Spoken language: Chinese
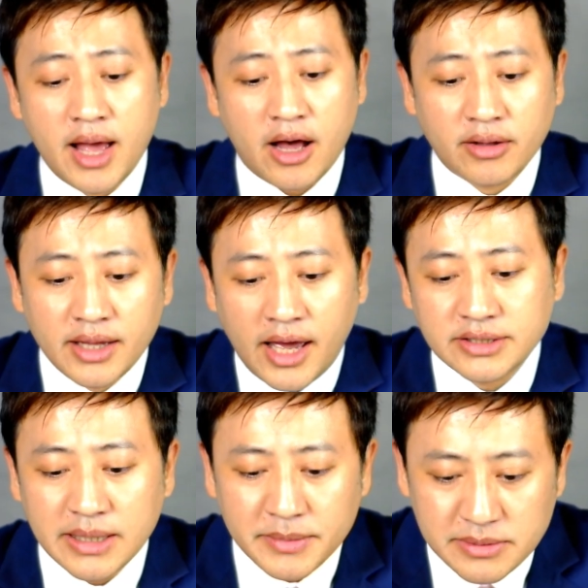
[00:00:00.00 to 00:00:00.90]
好，还
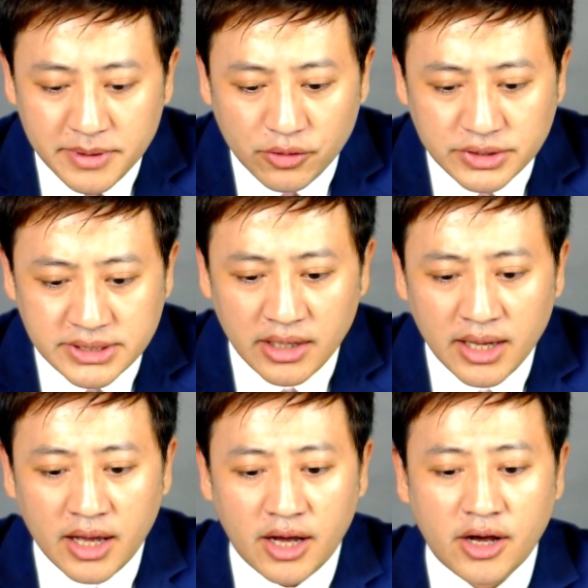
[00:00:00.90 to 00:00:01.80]
有下面这边有一些
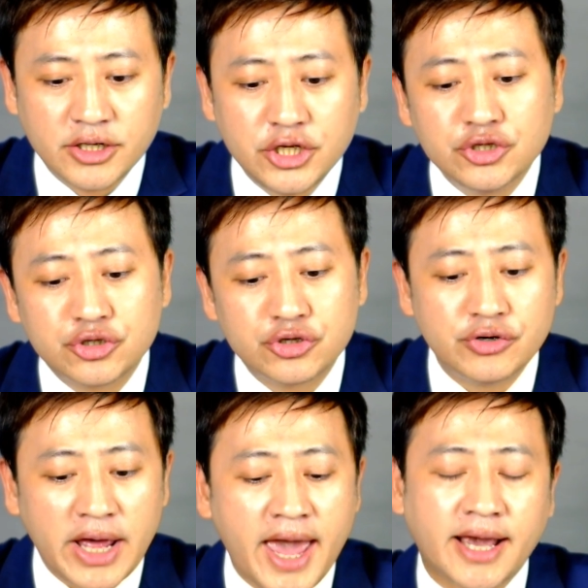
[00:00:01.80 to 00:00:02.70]

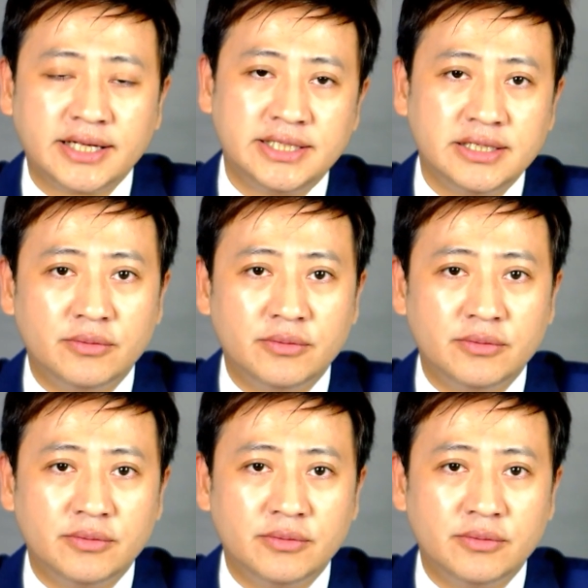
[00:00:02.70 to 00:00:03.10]
啊，interact，